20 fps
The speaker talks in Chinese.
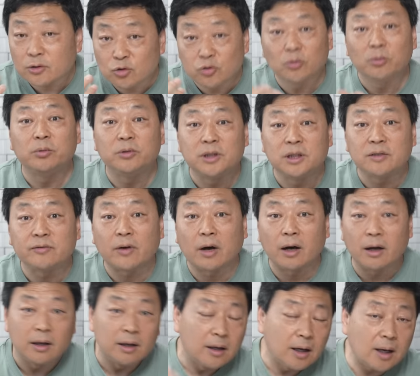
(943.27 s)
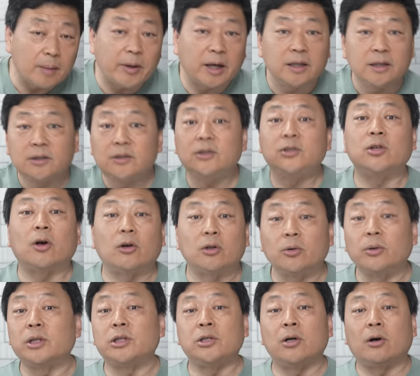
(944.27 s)
猝不及防，还把一只脚都
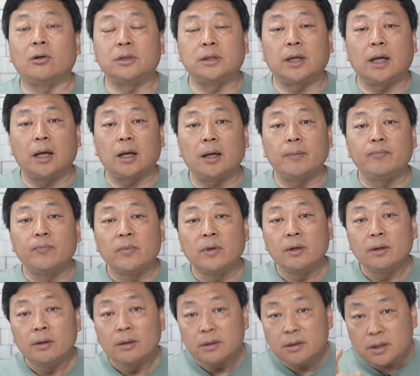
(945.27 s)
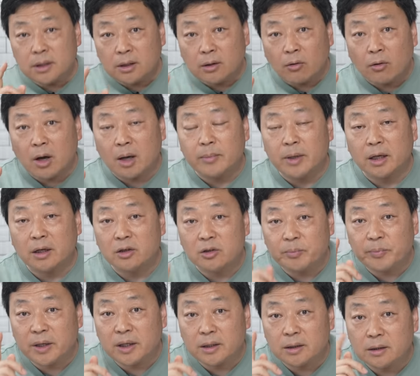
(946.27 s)
给翘起来了，这个画面呢就
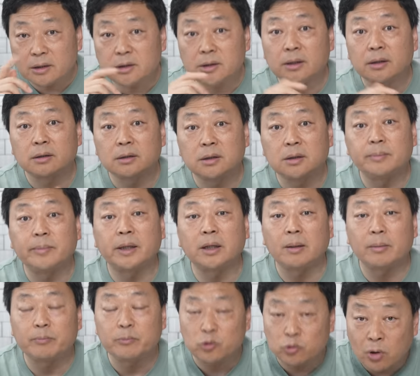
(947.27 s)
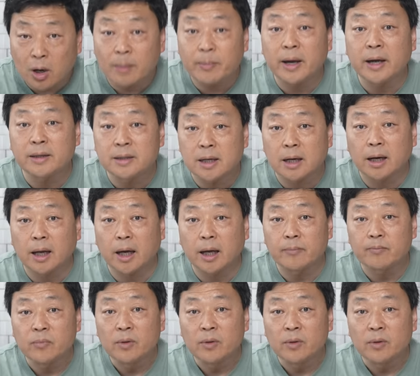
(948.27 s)
被一个摄影师把它抓拍下来，